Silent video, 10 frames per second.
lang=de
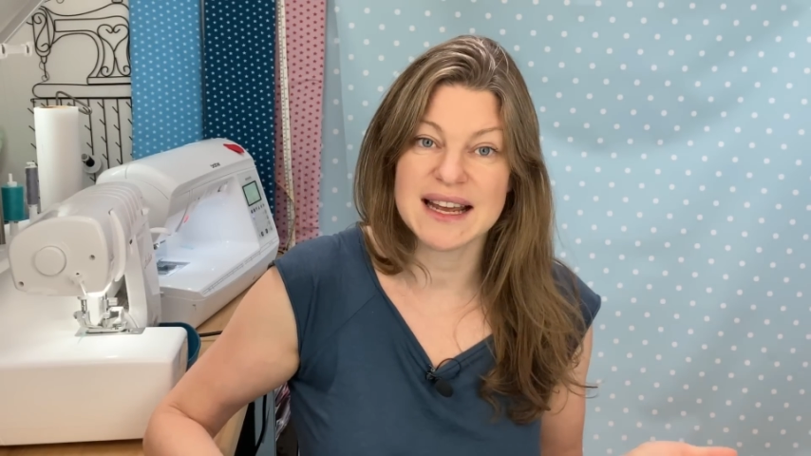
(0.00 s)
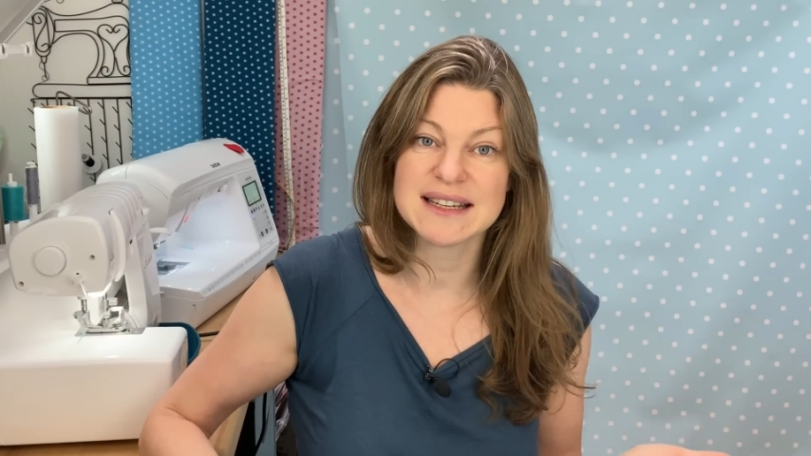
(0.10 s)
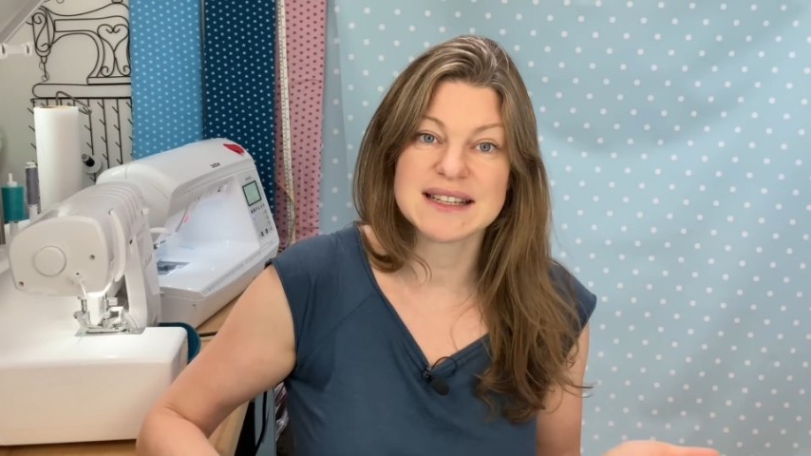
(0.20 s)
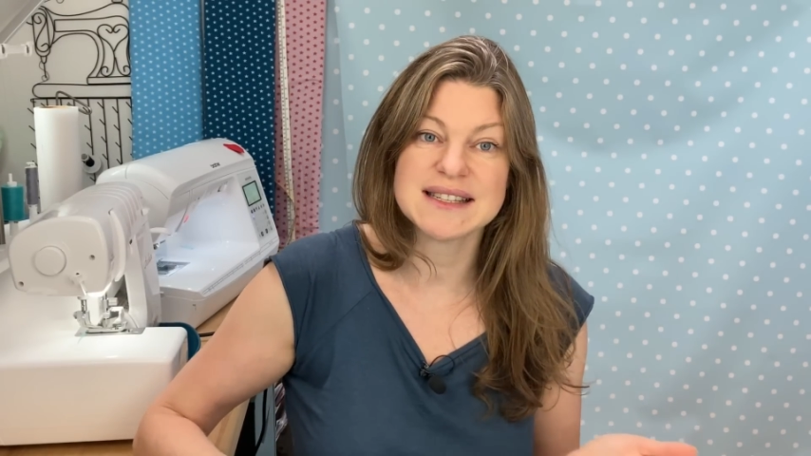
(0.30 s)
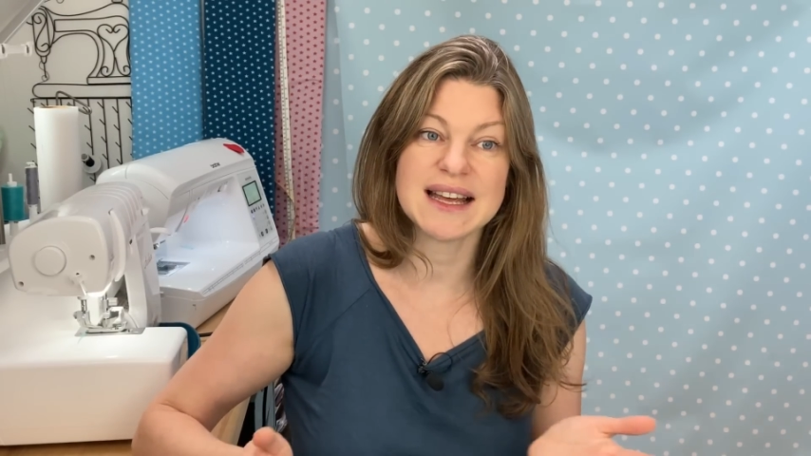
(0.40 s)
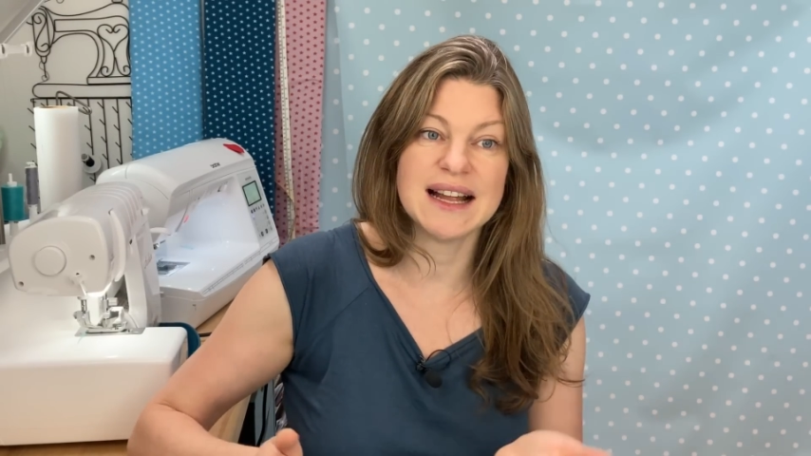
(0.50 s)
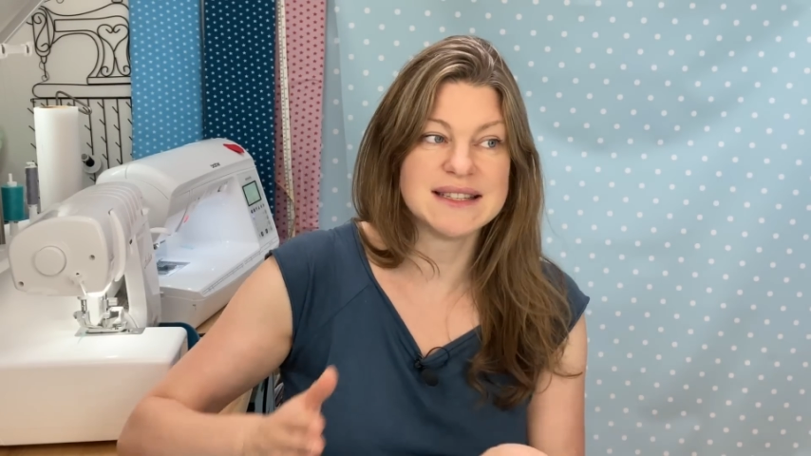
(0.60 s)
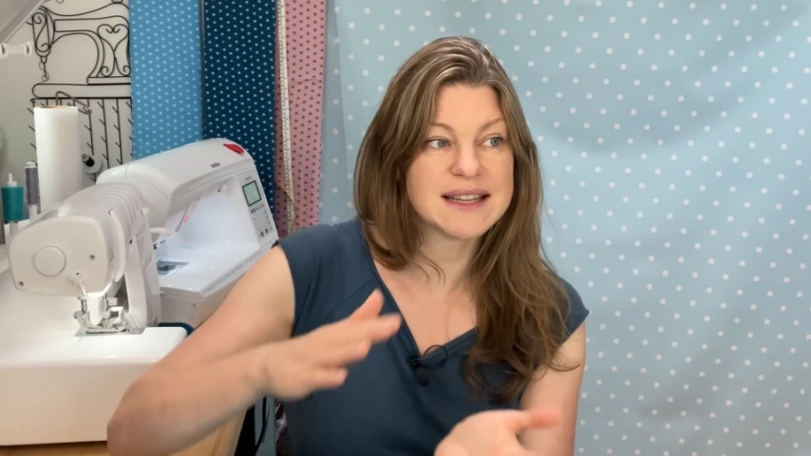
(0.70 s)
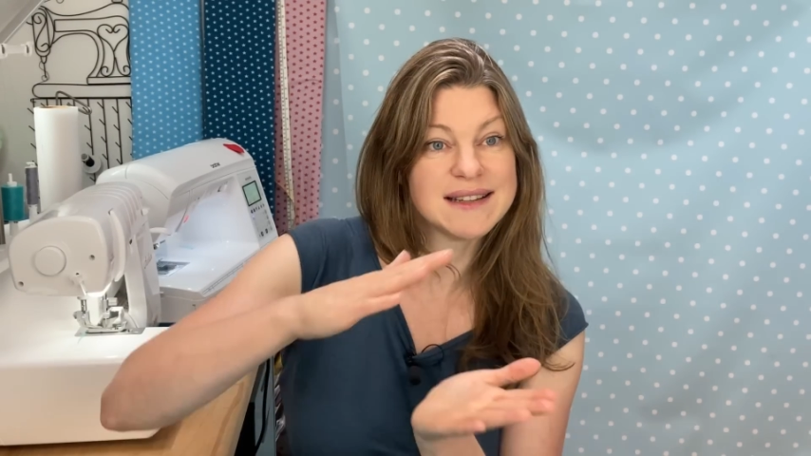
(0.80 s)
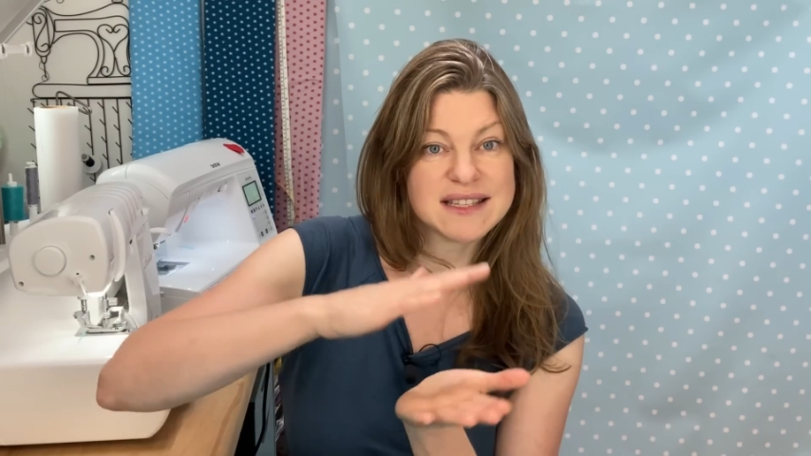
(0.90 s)
anderes
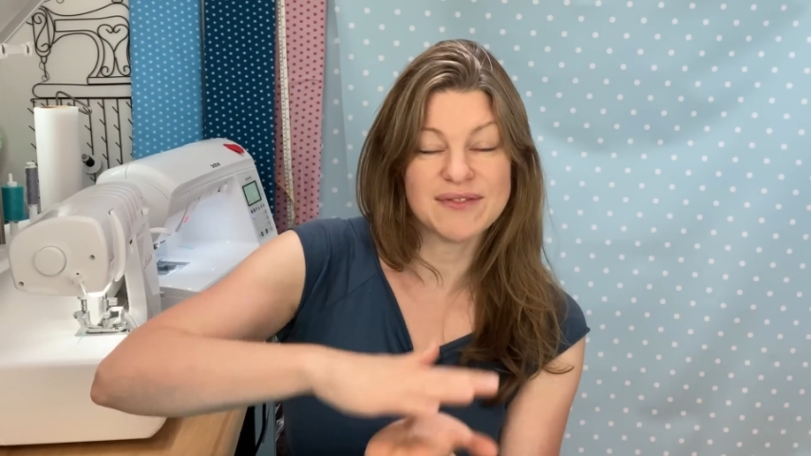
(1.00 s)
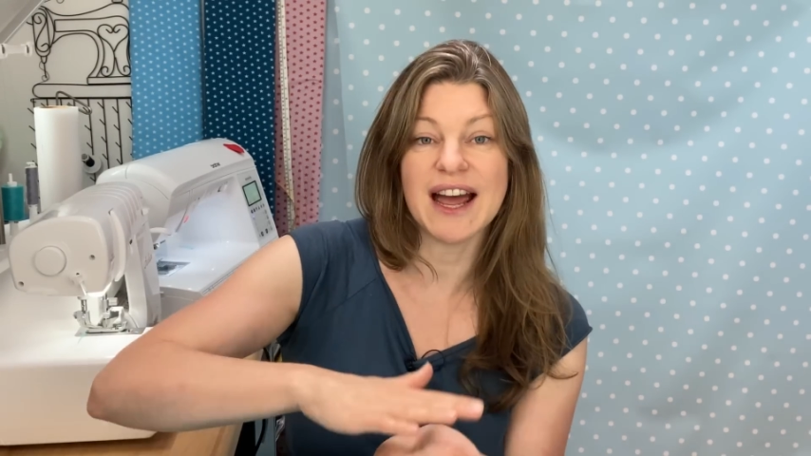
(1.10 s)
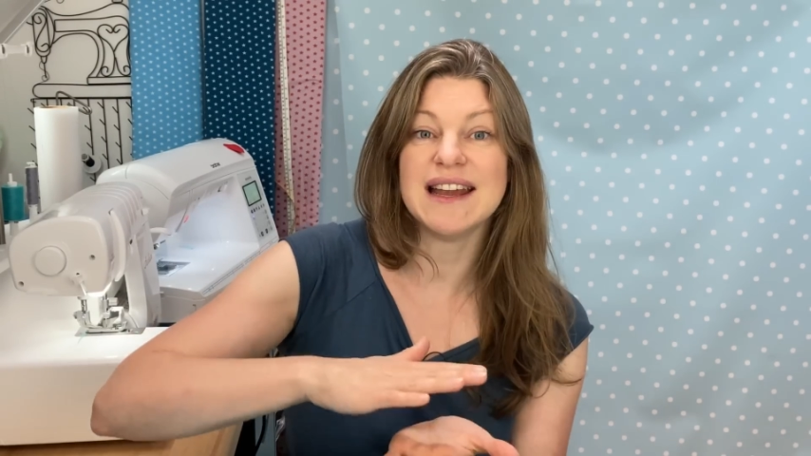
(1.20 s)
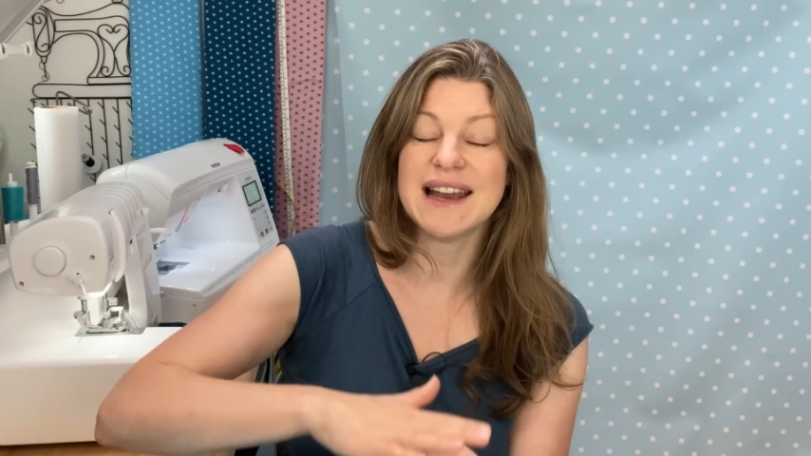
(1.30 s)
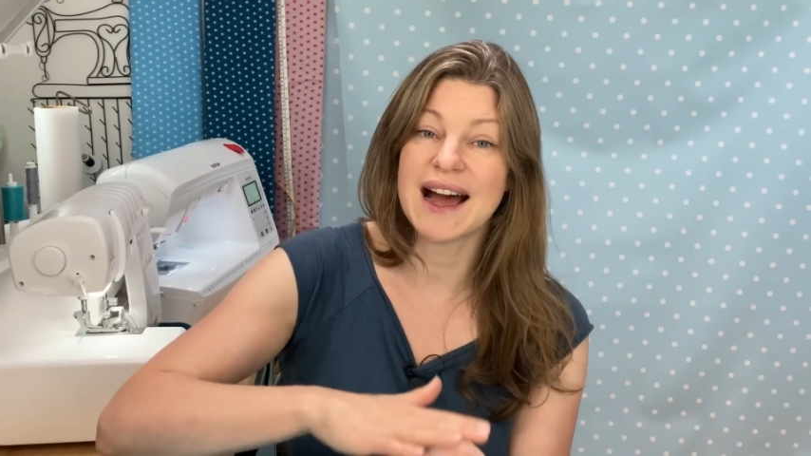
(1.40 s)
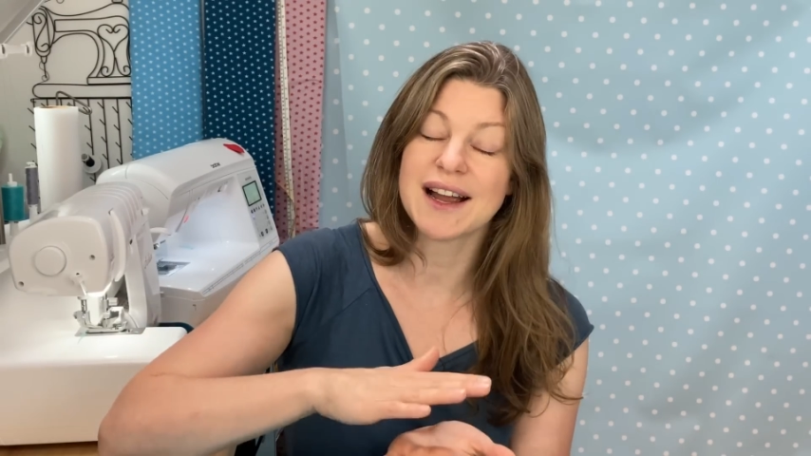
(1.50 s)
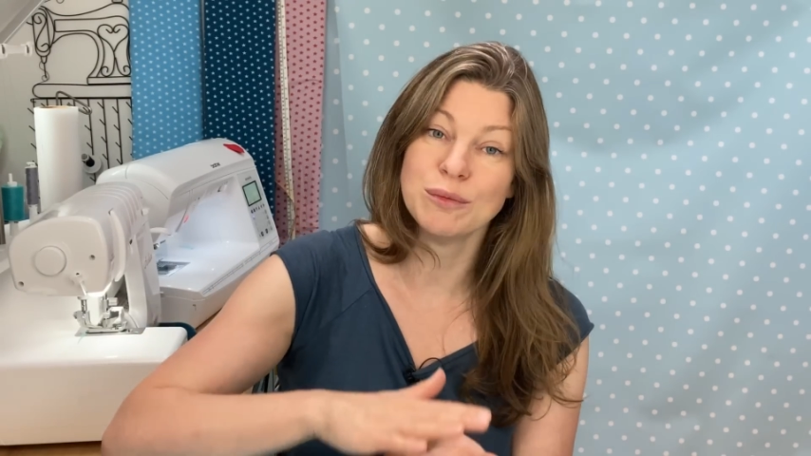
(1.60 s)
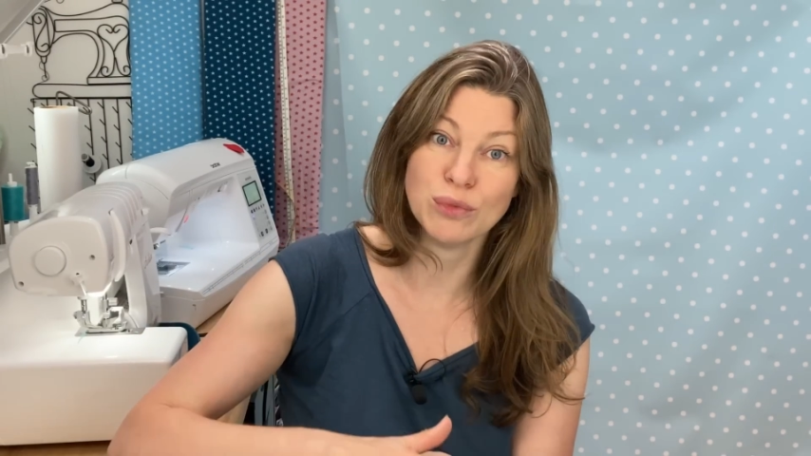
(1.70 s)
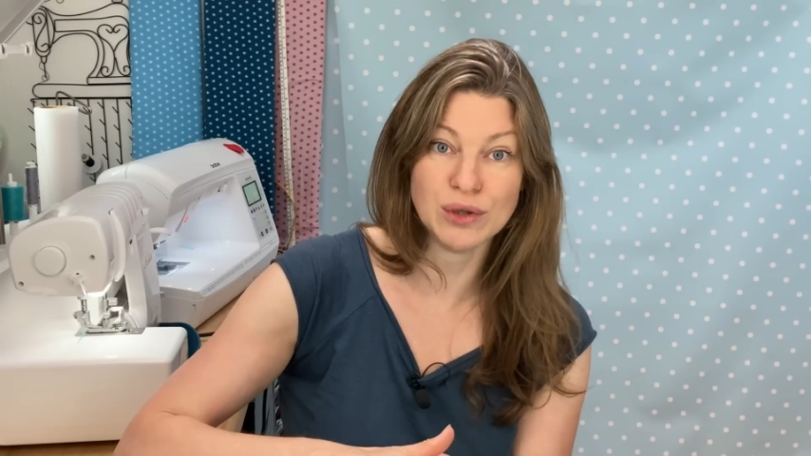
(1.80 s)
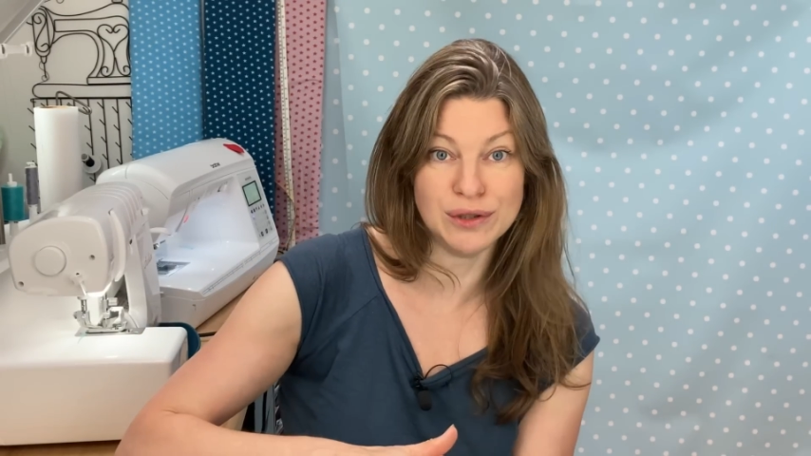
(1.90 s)
als zwei
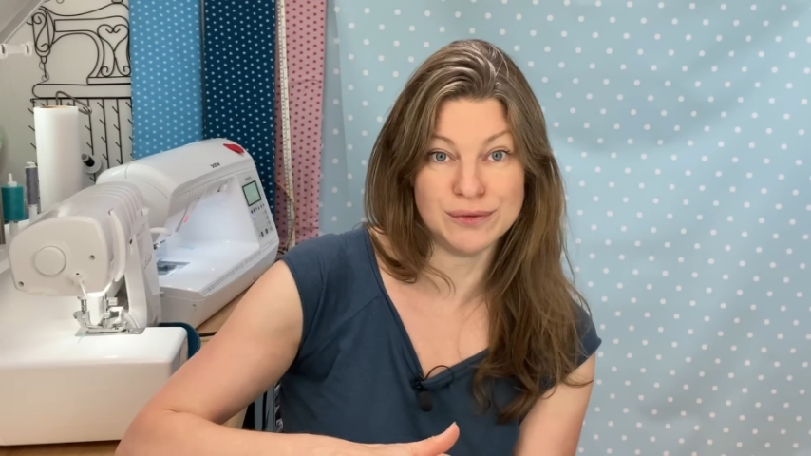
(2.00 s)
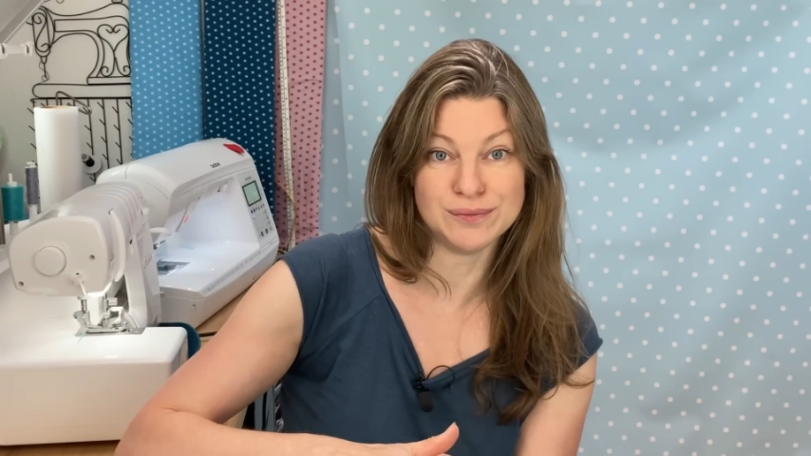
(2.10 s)
Lagen Mull.